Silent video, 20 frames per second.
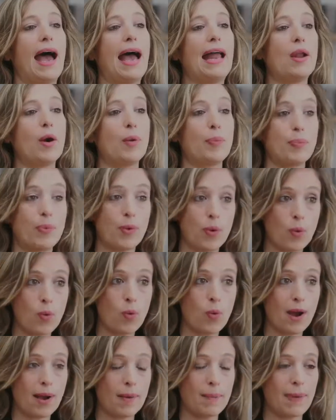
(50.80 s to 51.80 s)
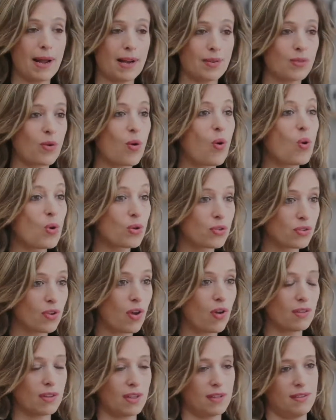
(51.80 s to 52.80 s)
Alors pourquoi parle-t-on
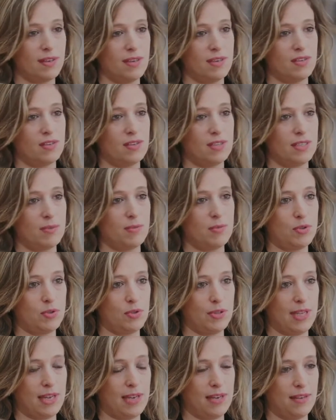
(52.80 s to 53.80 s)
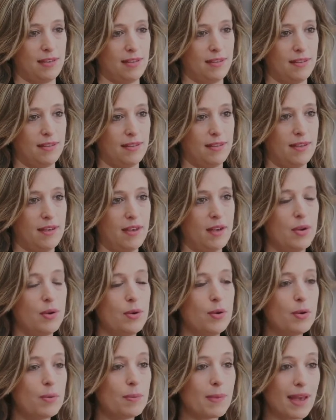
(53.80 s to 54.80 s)
autant d'intelligence émotionnelle
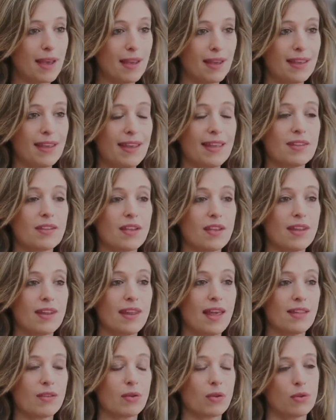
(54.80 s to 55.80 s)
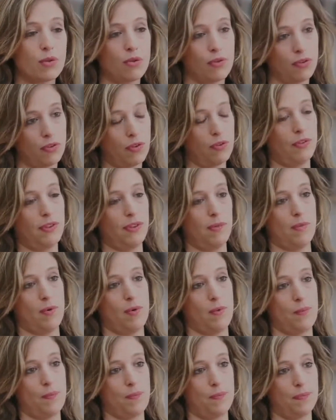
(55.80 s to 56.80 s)
L'humain est un être de sentiments.